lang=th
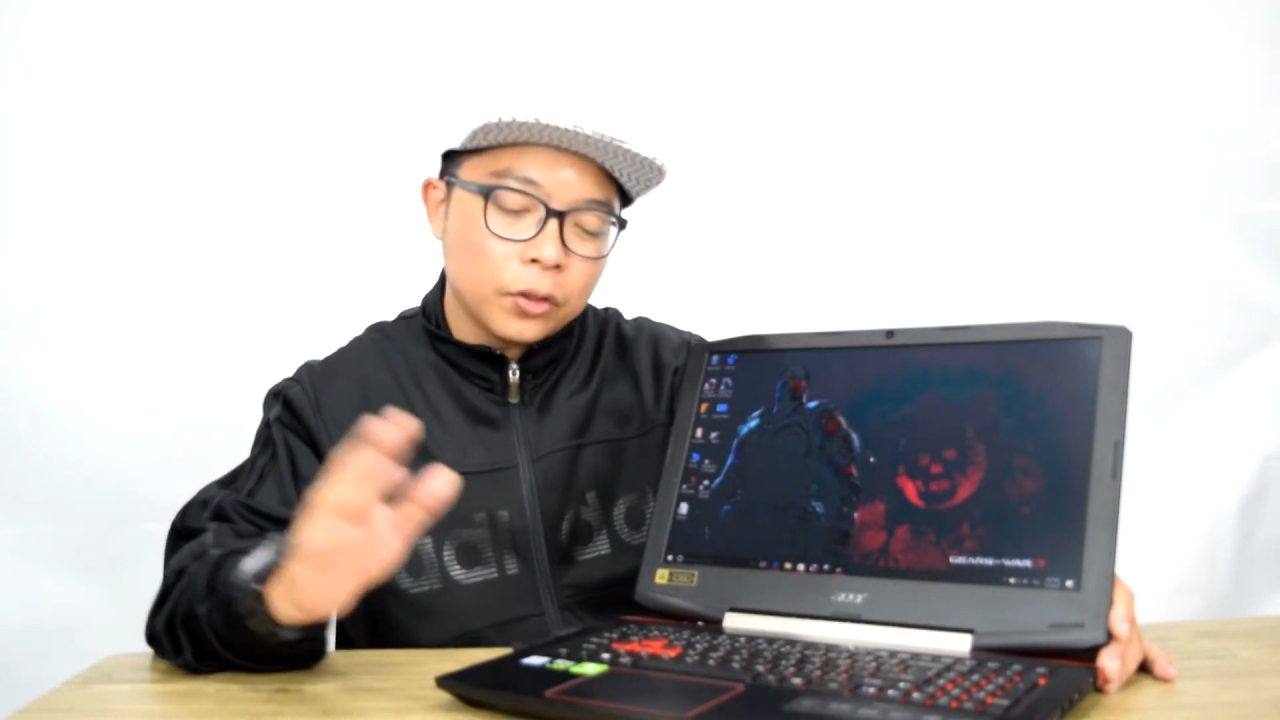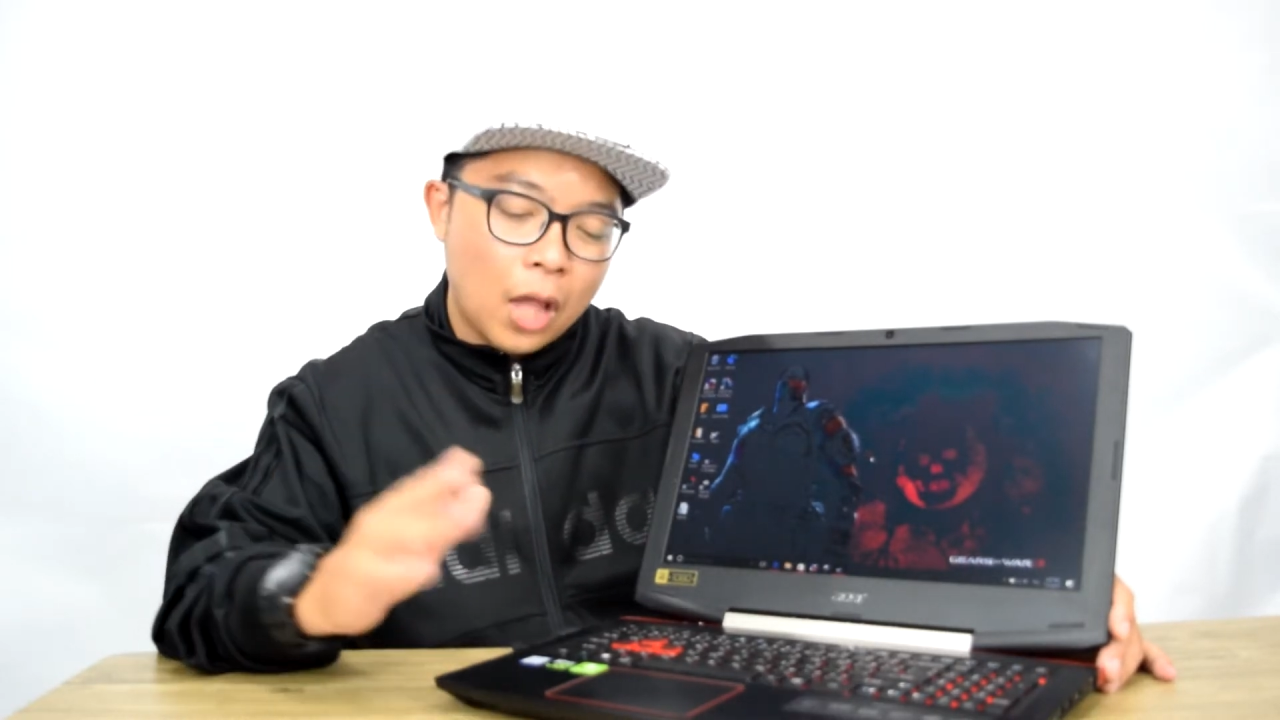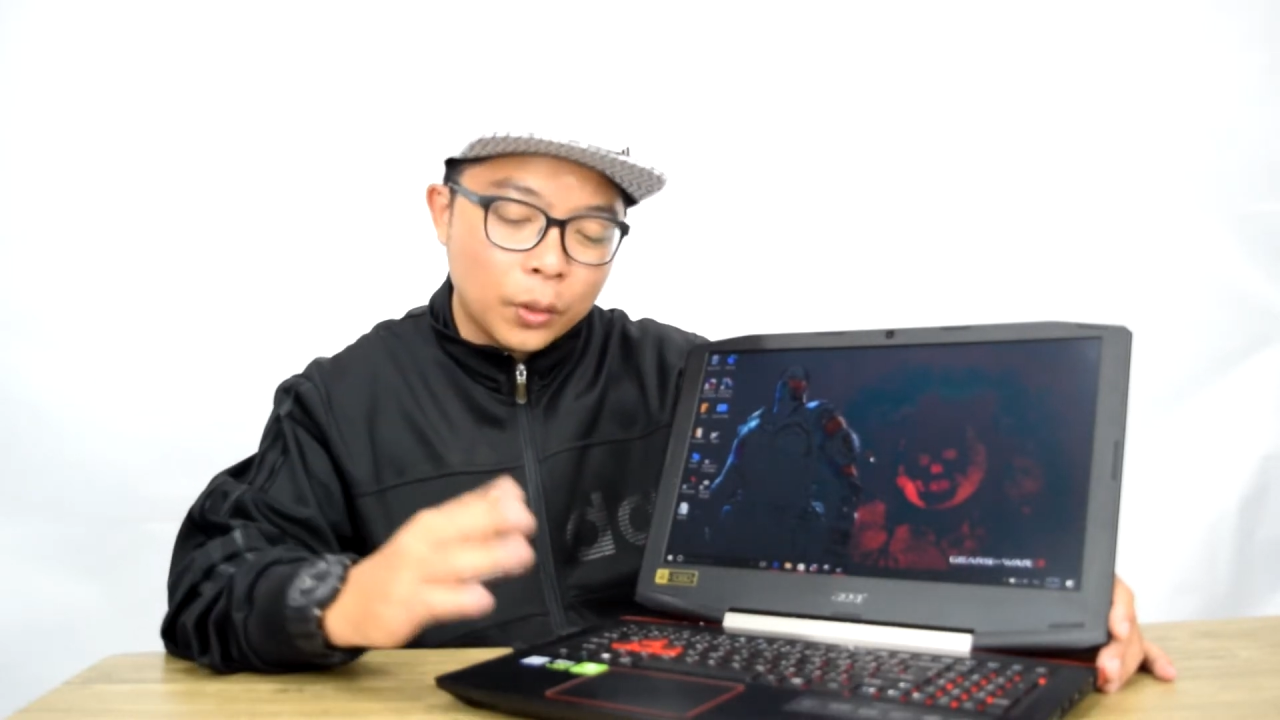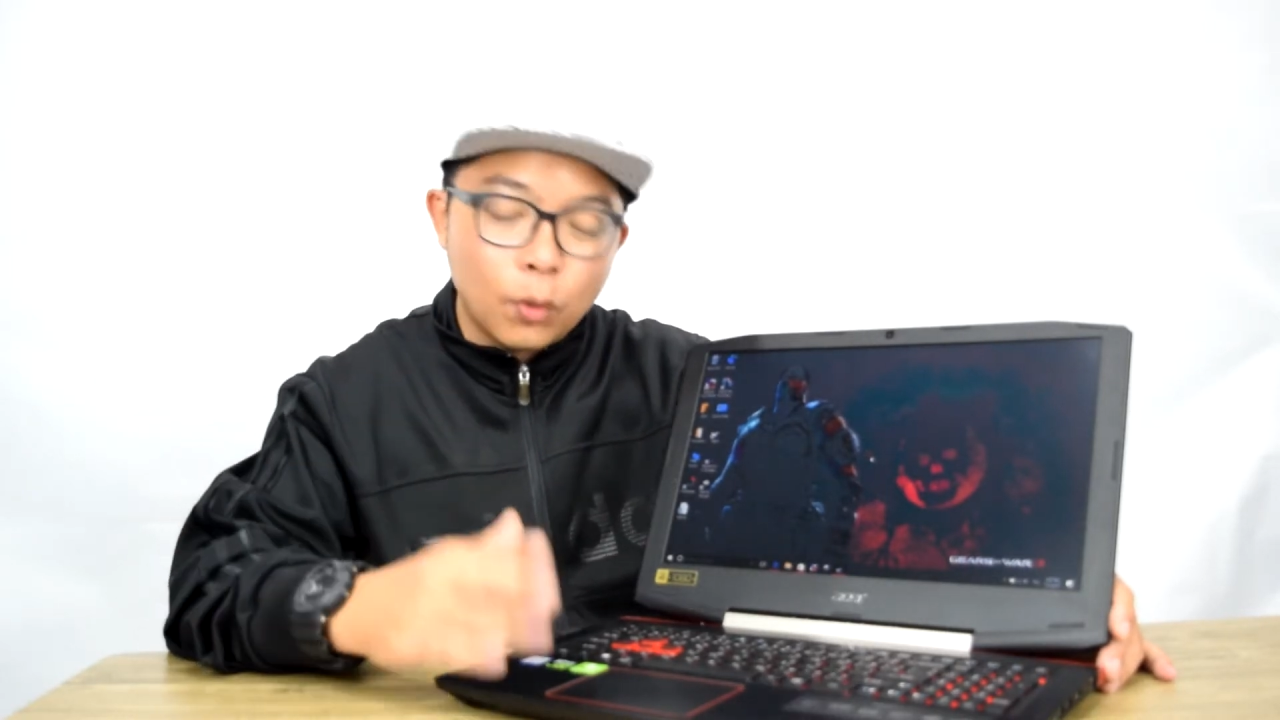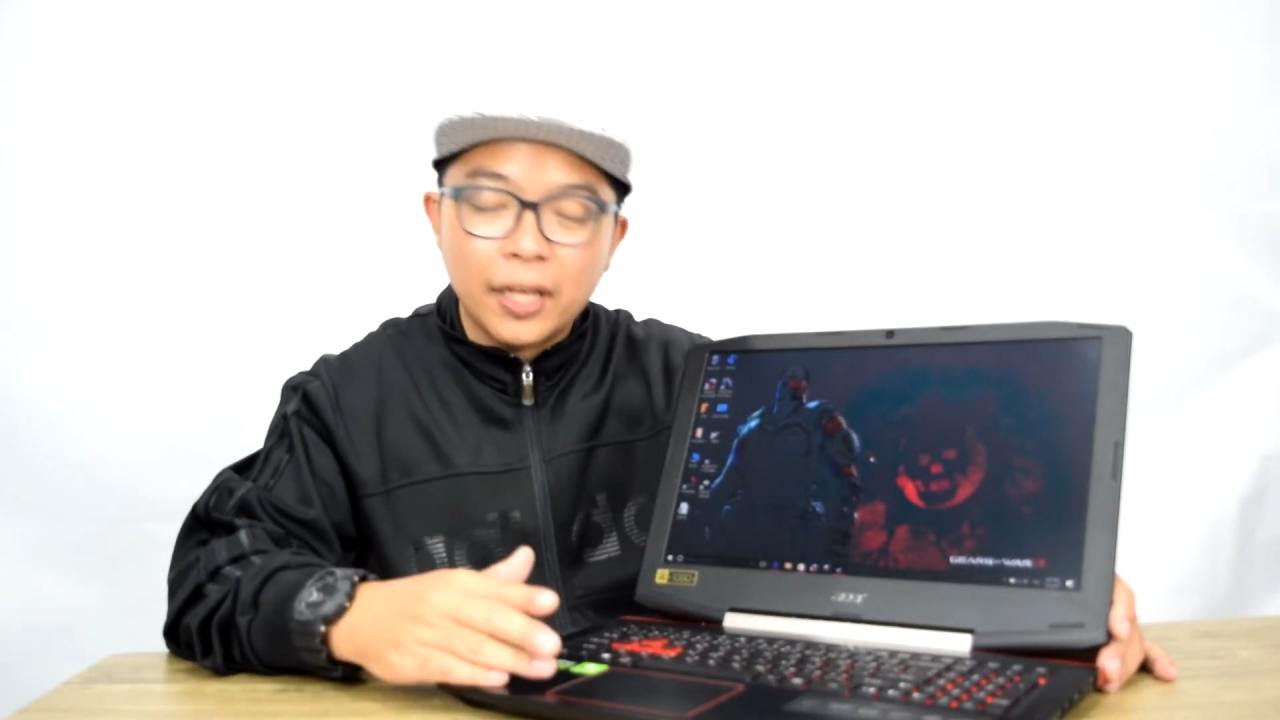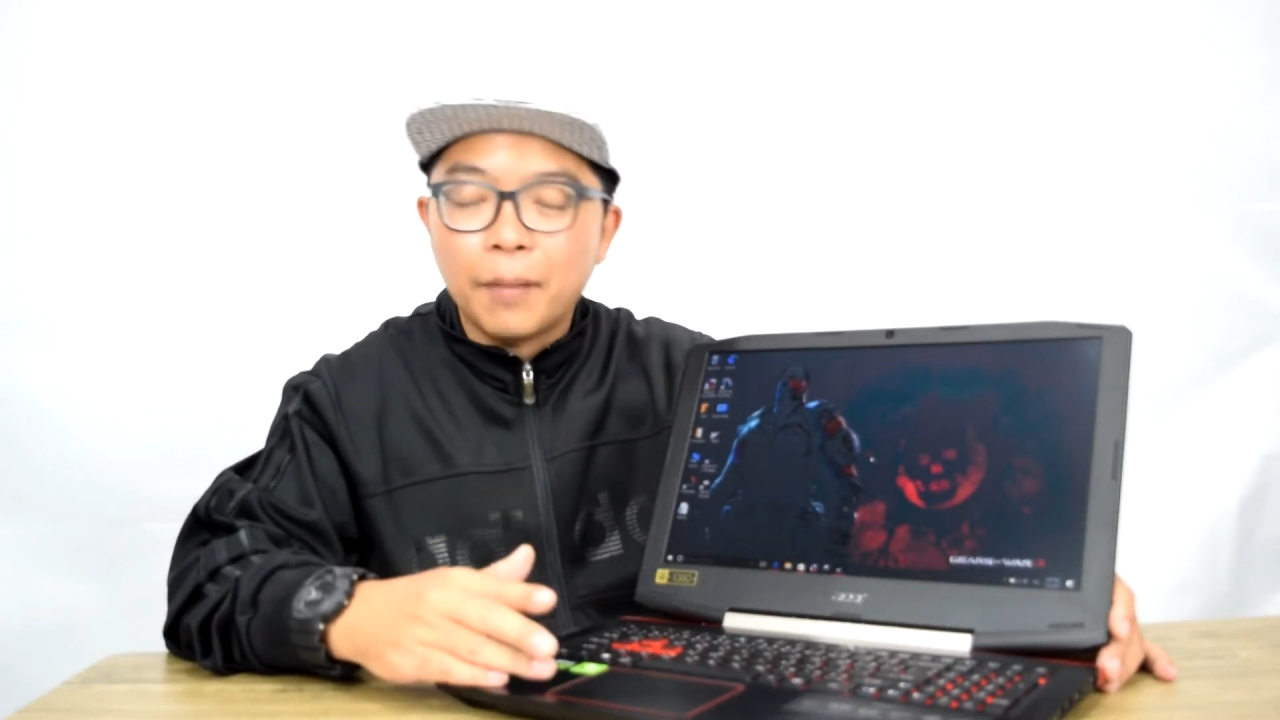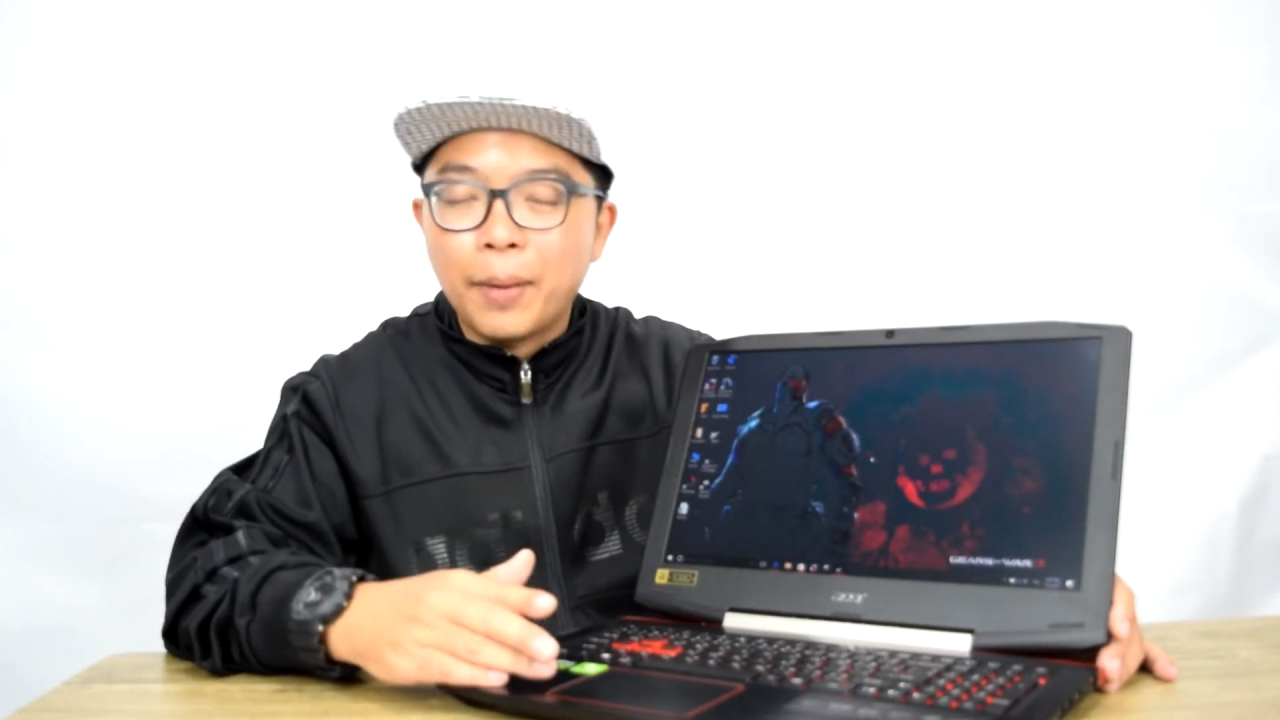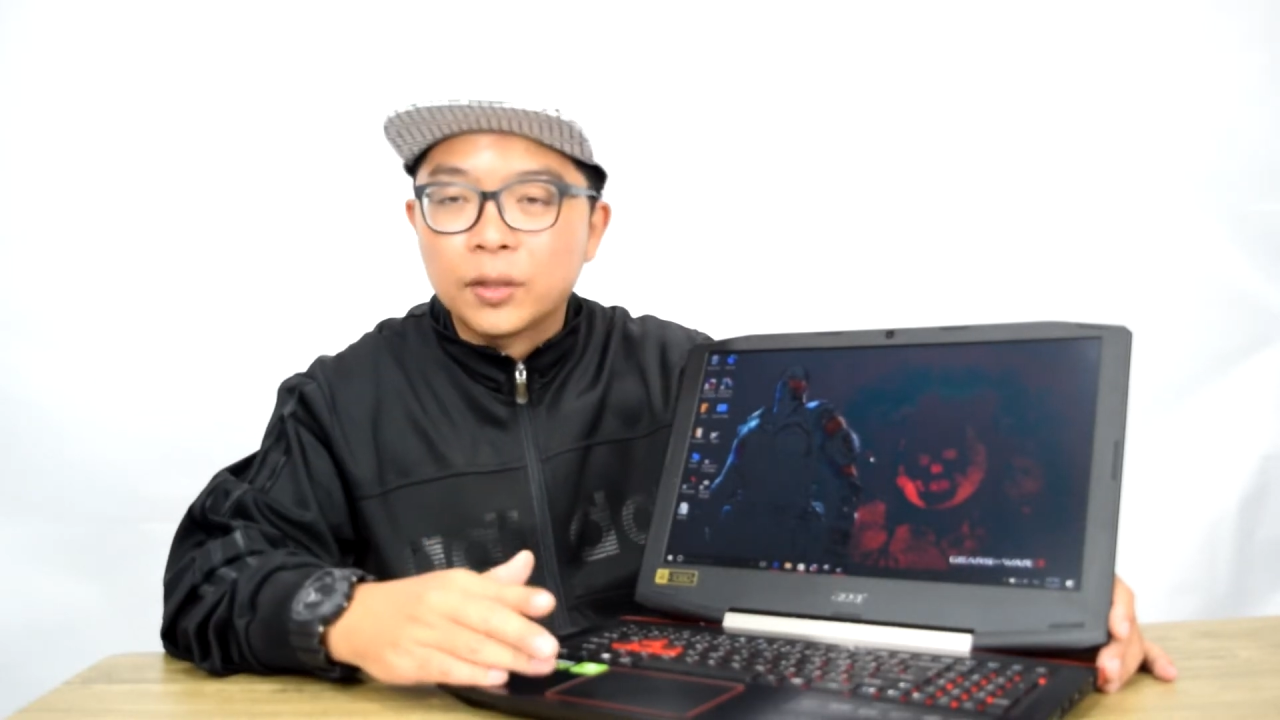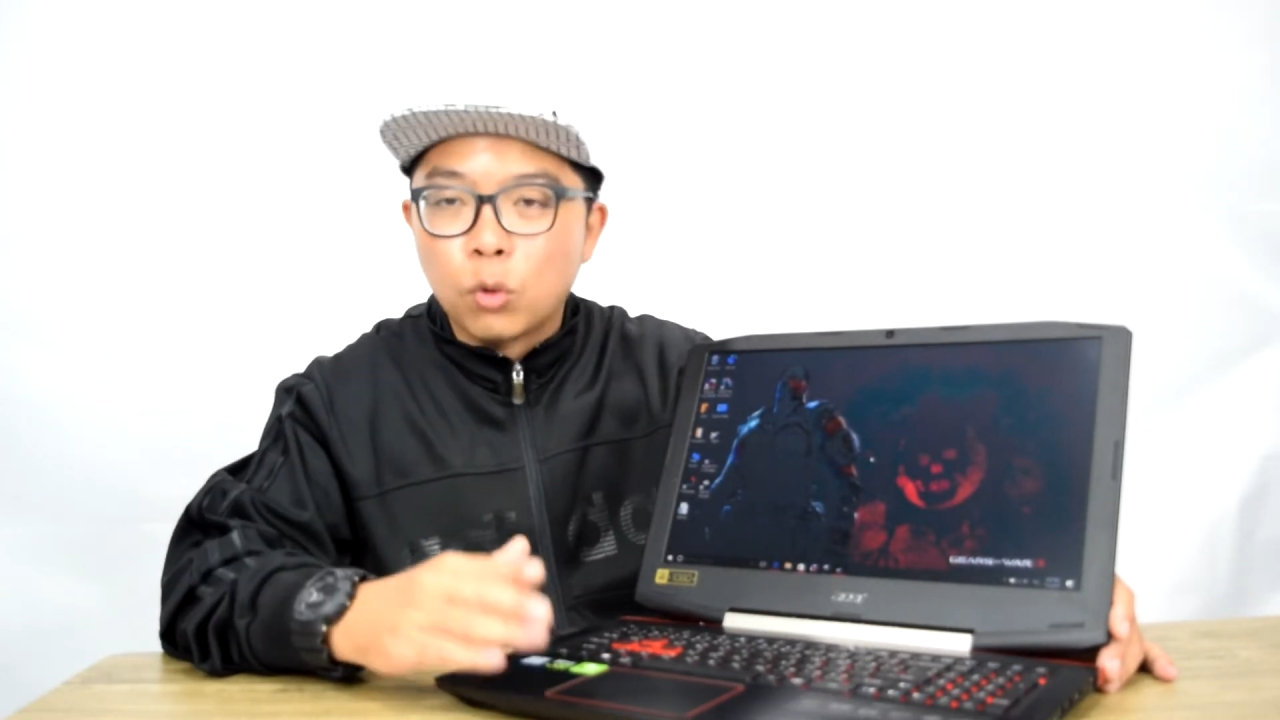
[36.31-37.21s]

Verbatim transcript: อย่างตัวนี้จะเป็น